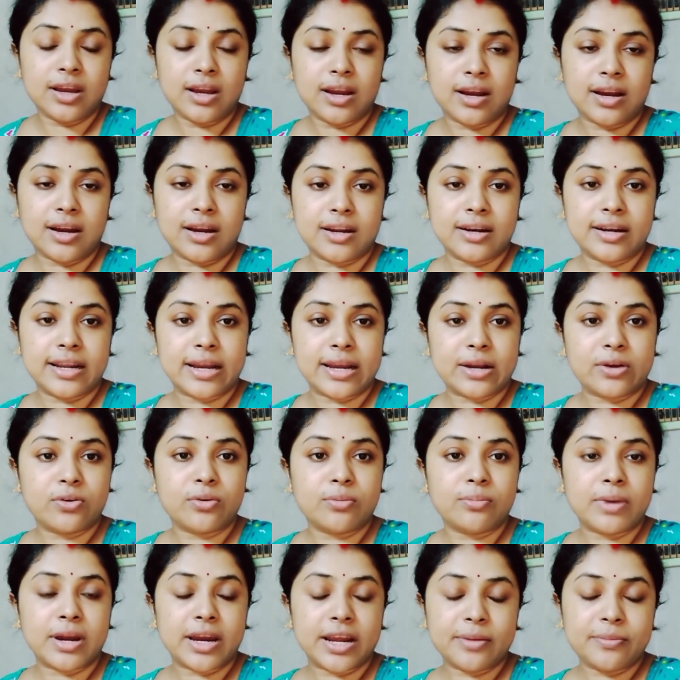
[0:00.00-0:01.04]
আর এখন
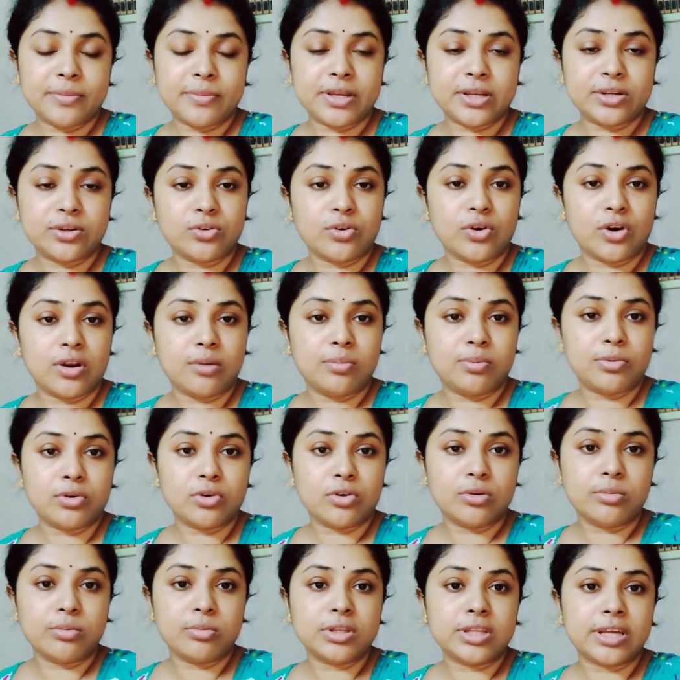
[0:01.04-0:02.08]
মার আমি একটু গল্প
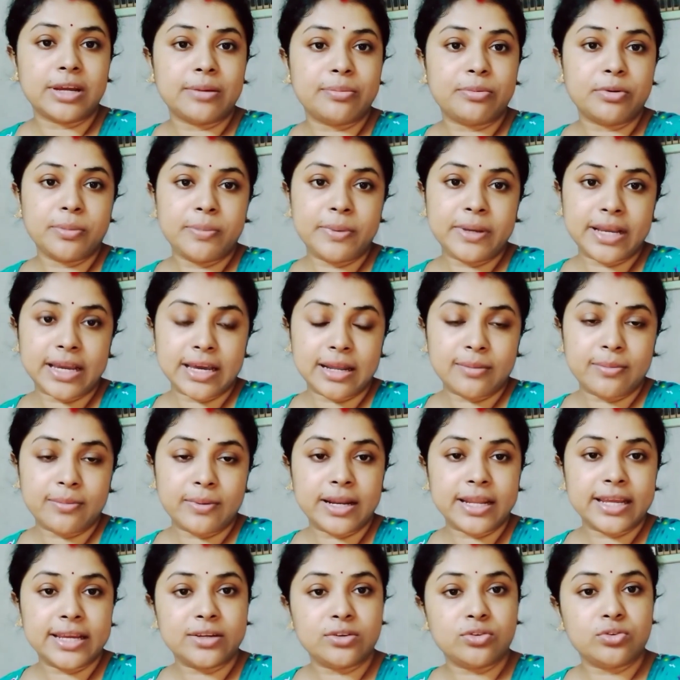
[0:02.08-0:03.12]
করব তারপরে
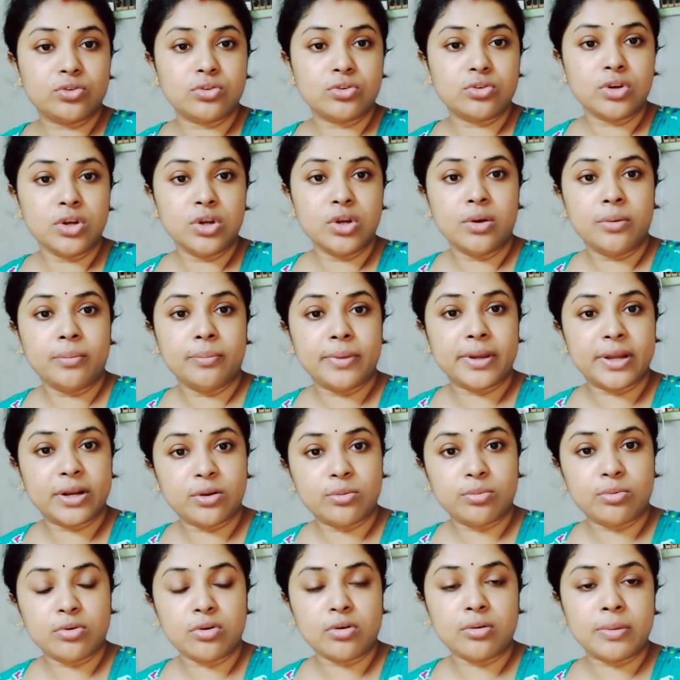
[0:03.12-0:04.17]
বিকালবেলা একটু
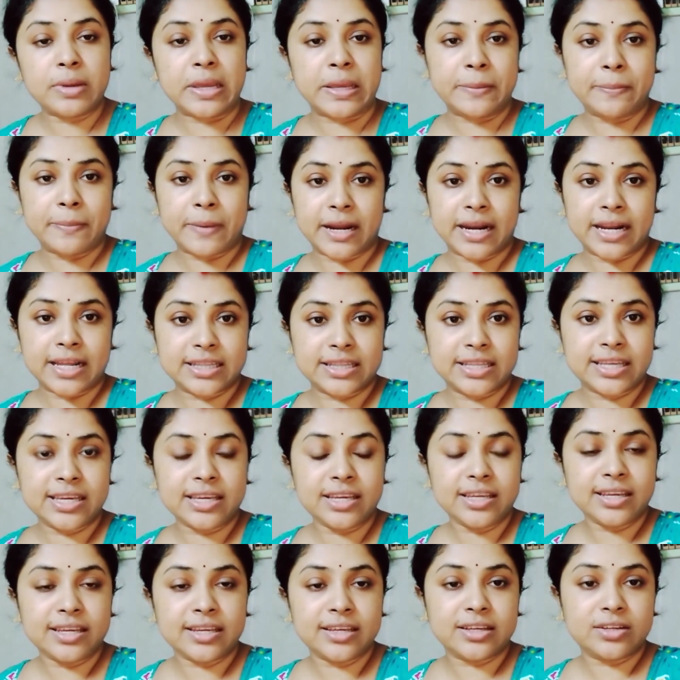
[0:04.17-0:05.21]
বেরোবো এই পাড়াতেই
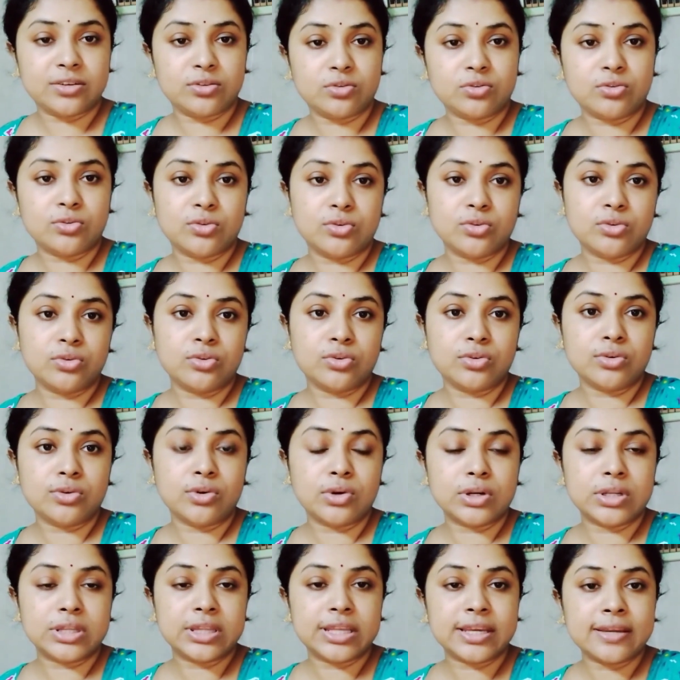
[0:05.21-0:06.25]
একটু ঘুরু ঘুরু
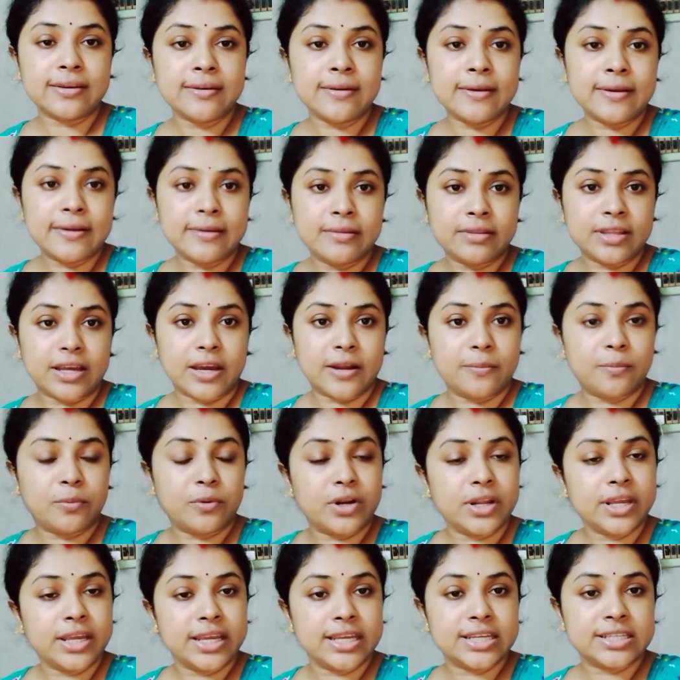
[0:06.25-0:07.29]
করতে
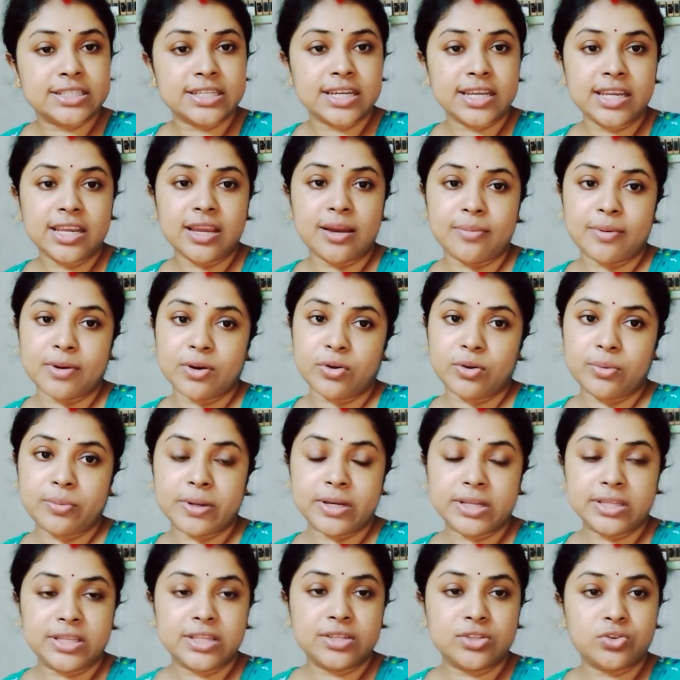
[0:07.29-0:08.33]
তারপরে এসেই আবার ওই
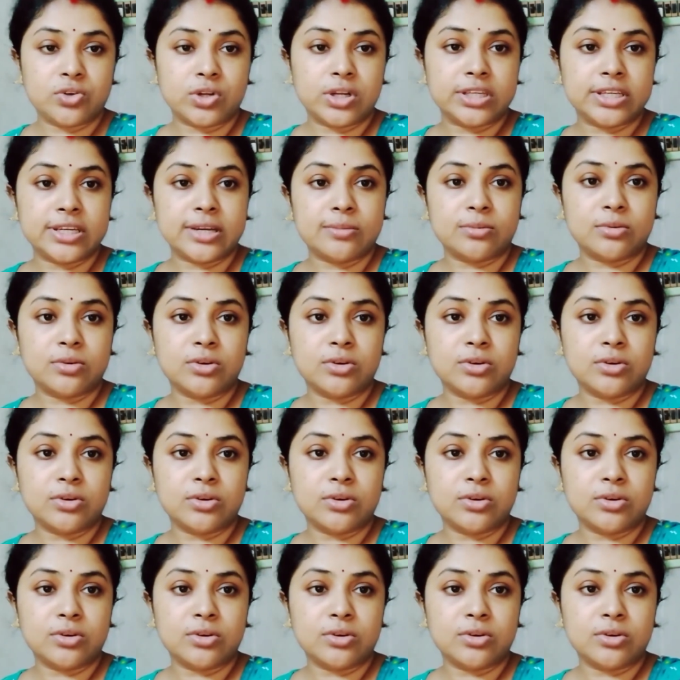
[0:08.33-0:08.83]
বাড়িতে চলে যাব